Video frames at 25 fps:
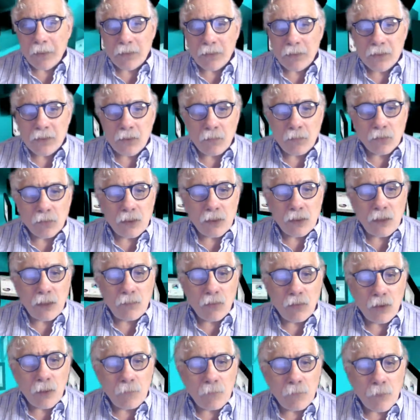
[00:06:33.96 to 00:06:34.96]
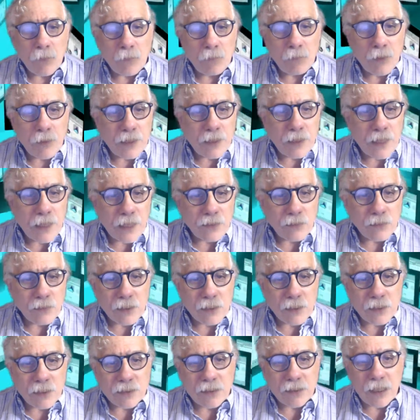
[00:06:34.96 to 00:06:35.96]
Per questo motivo i pompieri
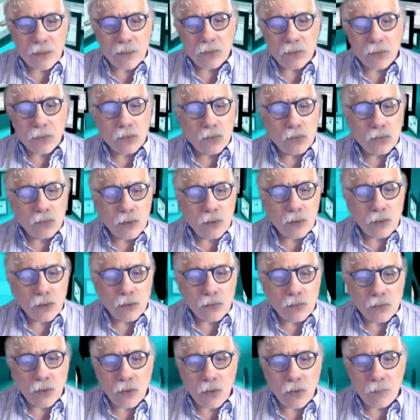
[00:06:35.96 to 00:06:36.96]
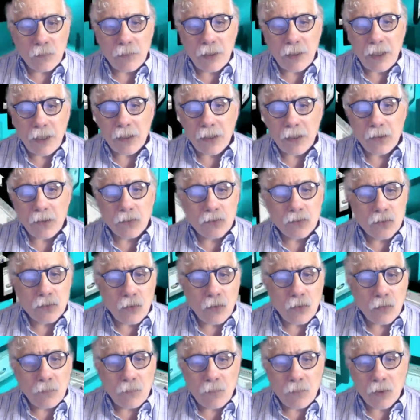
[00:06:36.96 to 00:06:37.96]
hanno allertato tutti i condomini allo
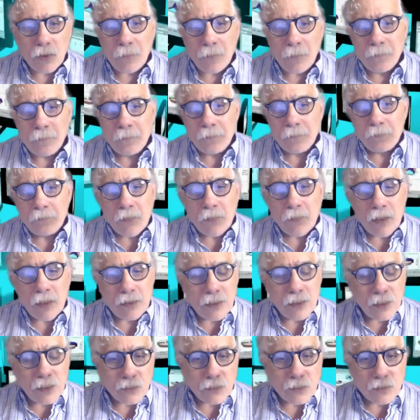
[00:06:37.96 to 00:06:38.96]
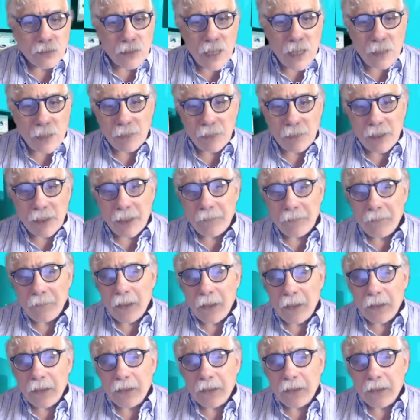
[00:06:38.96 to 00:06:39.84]
sgombro dello stabile.